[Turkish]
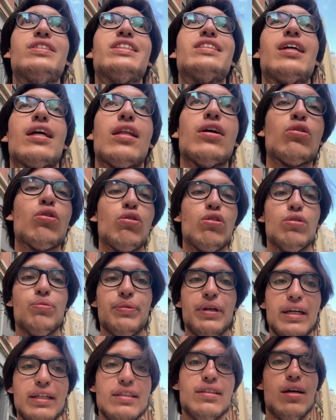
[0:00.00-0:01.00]
salak oldum
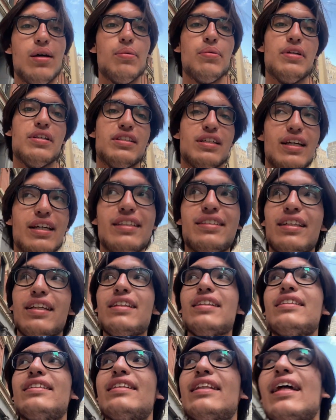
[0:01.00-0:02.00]
yani tabiri caizse.
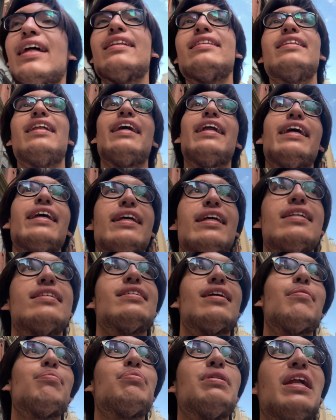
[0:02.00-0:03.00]
Ne, nereye
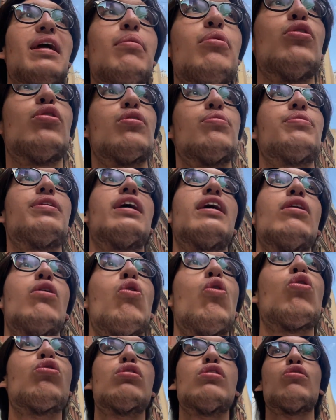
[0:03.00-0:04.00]
gezeceğim bilemiyorum
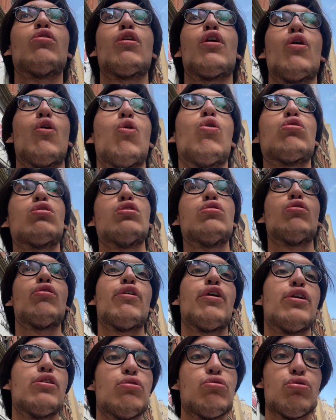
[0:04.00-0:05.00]
yani. Oradan oraya, oradan
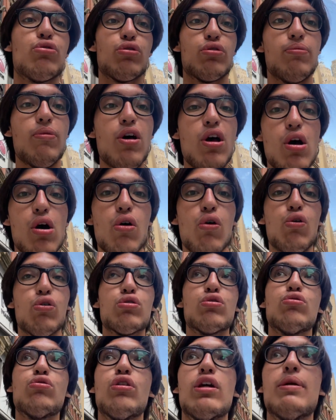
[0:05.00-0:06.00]
oraya yürüyorum.
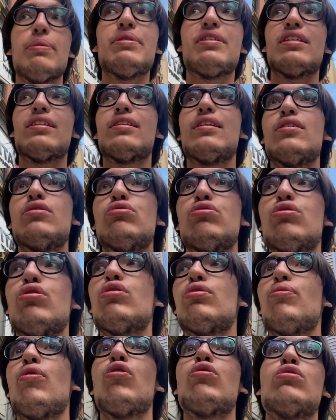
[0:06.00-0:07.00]
Oradan oraya bisiklet
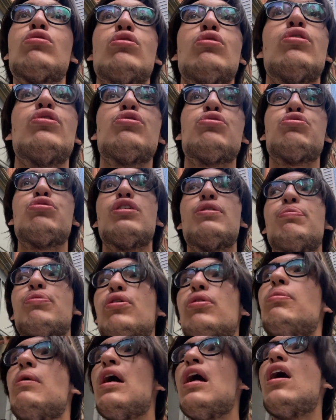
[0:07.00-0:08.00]
sürüyorum. Oradan oraya şunu
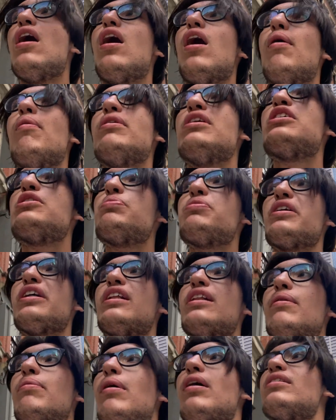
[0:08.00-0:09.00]
yapıyorum. Ama hiçbir
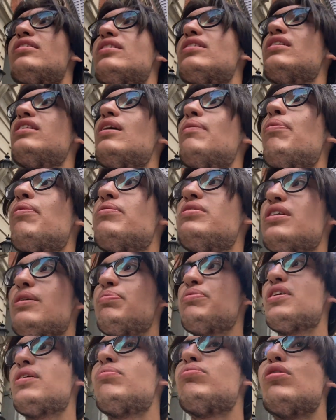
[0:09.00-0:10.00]
şekilde mantıklı yapabilecek
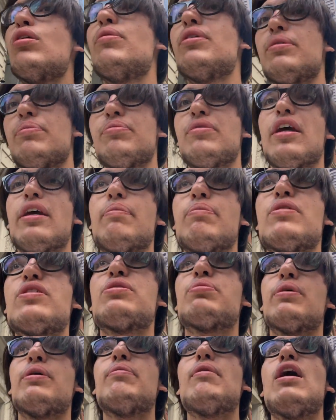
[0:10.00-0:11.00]
bir şey bulamadım tek
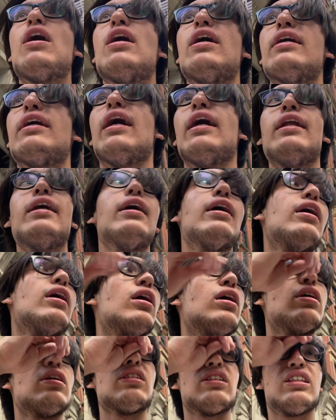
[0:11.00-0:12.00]
başıma. Yani
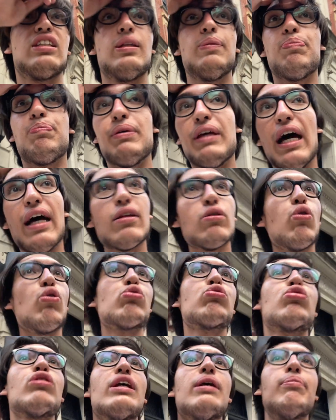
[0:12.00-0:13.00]
gidip bir yerde
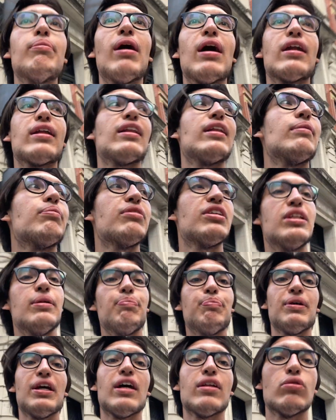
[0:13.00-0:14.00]
oturayım bari dedim.
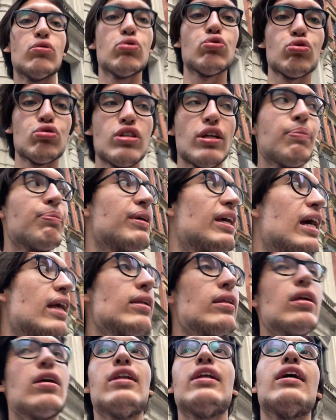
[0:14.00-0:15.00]
Gidip bir yerde oturacak bir yer
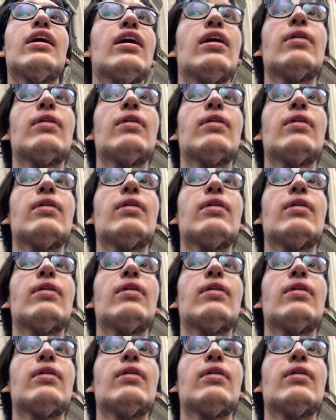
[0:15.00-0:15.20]
hani